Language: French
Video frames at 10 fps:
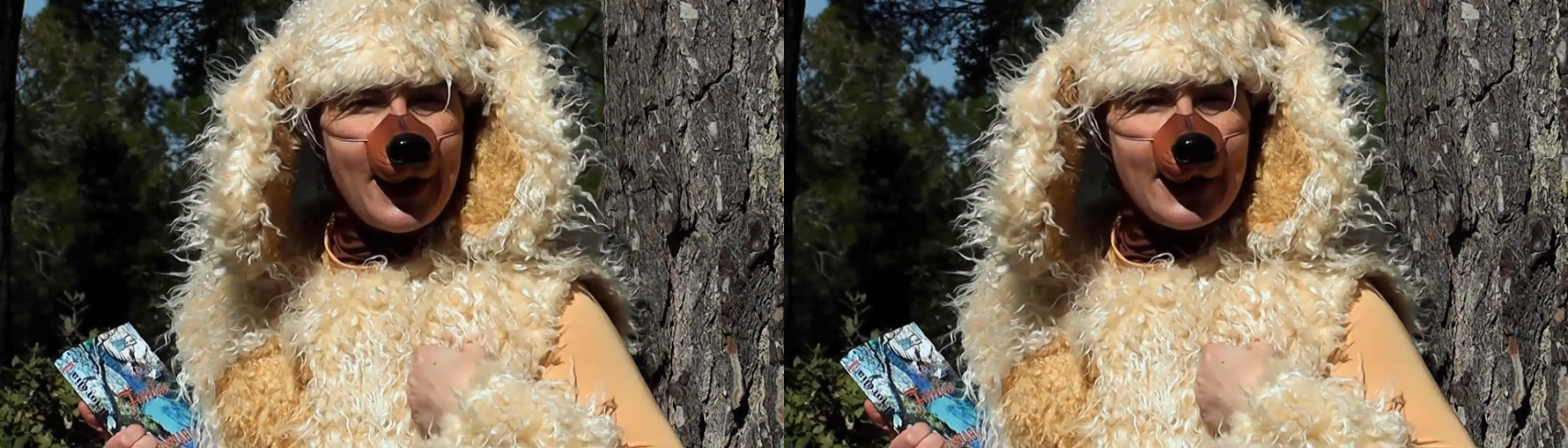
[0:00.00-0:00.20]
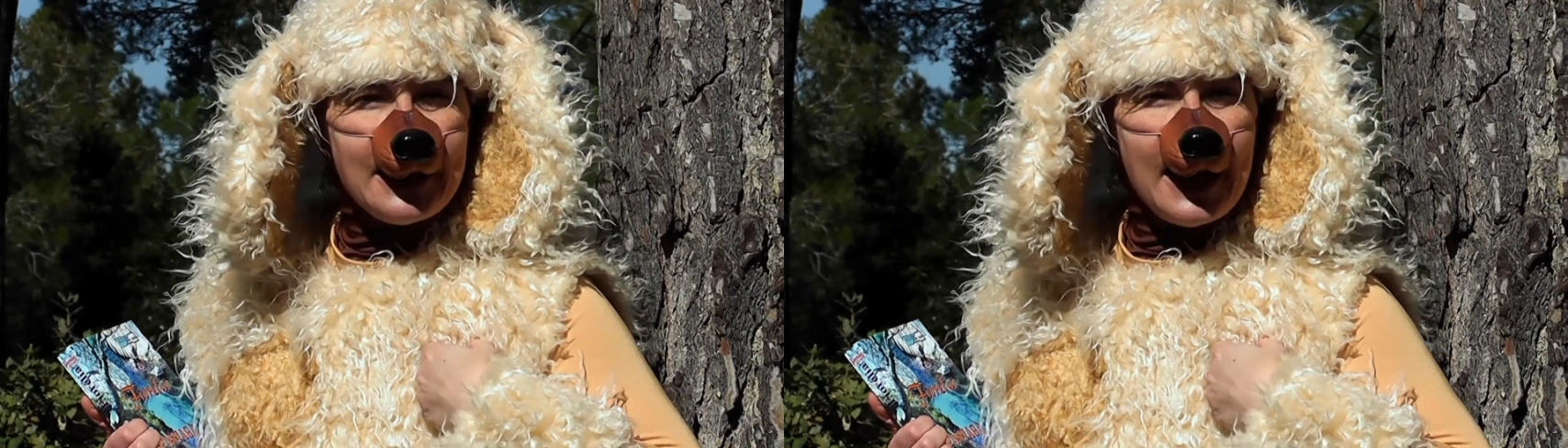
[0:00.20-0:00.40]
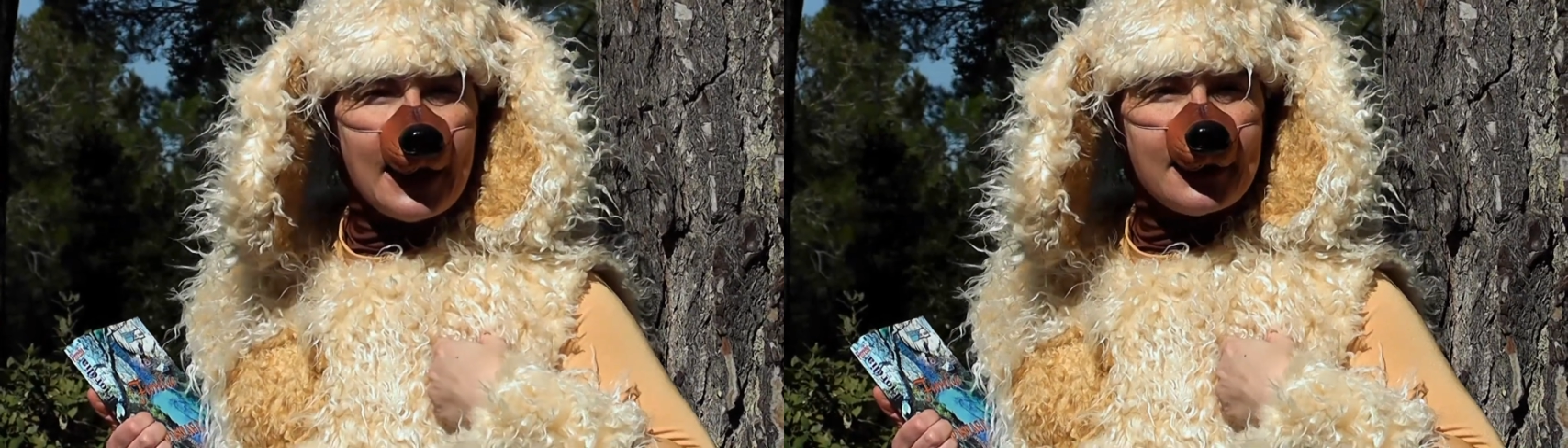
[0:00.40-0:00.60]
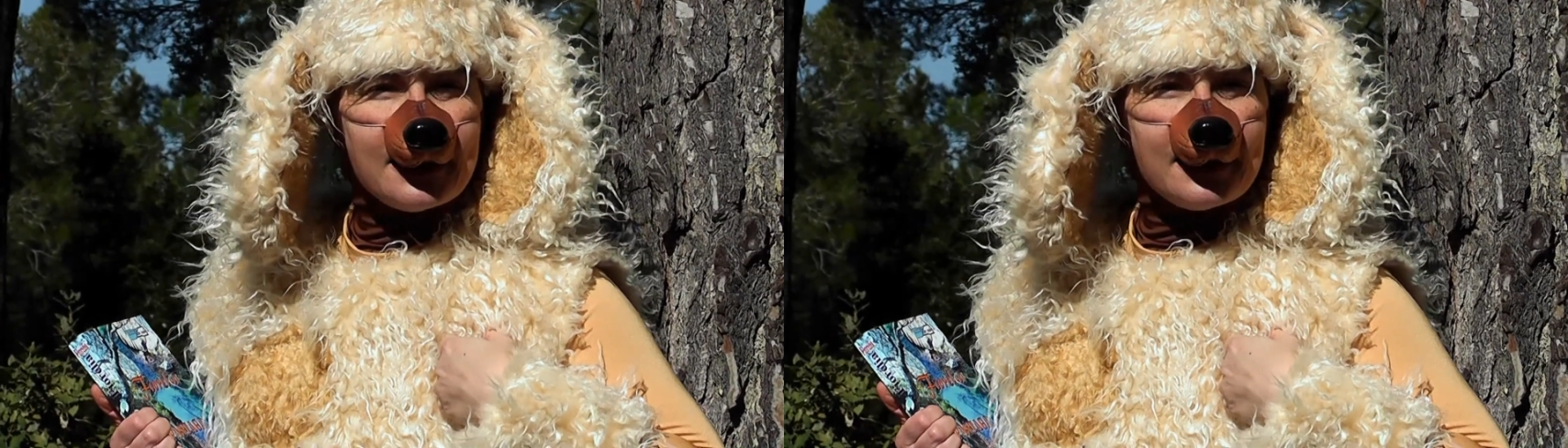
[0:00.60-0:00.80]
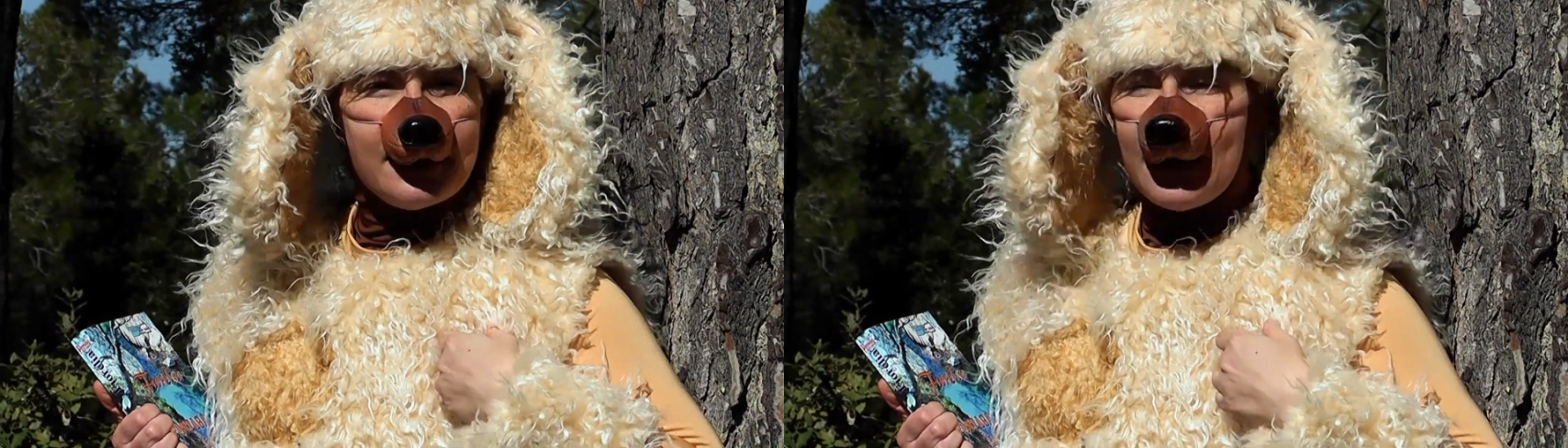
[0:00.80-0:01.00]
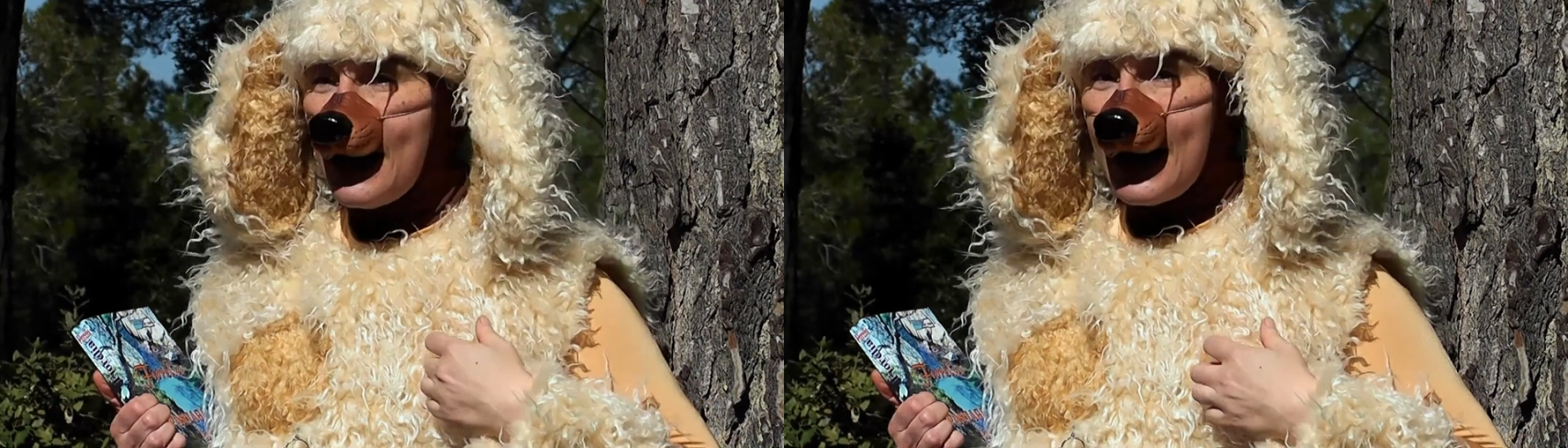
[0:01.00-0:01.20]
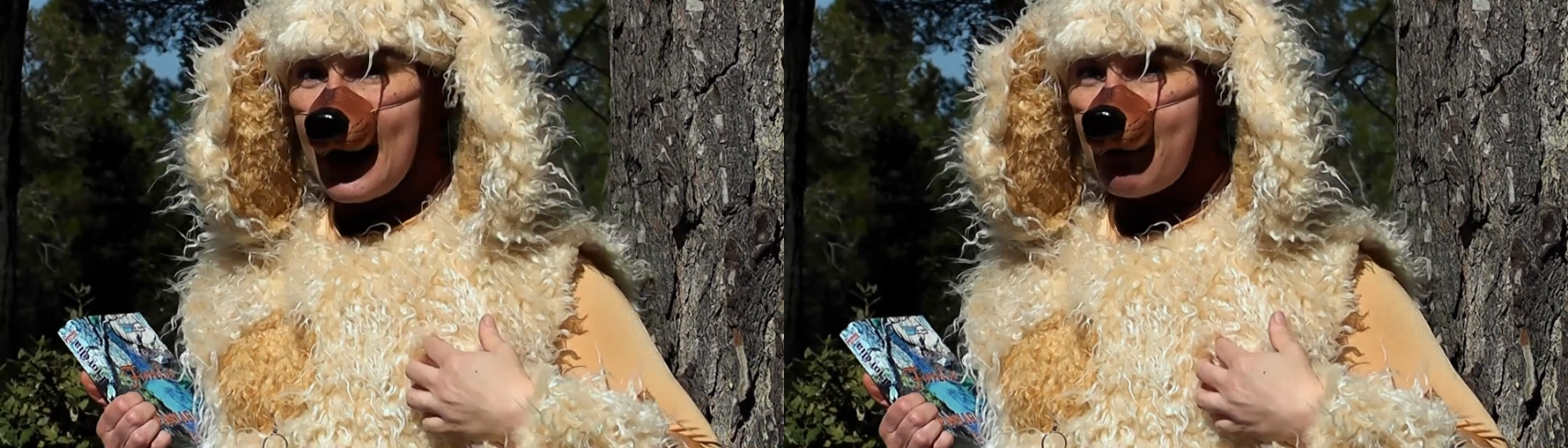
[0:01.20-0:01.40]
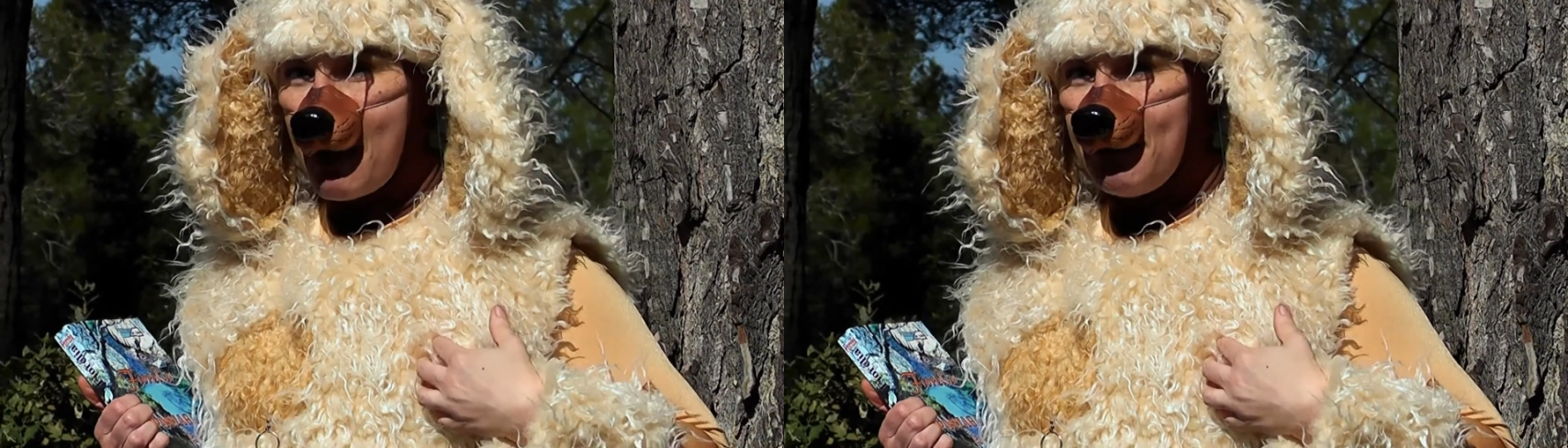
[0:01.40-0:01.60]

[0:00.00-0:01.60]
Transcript: enquête et ma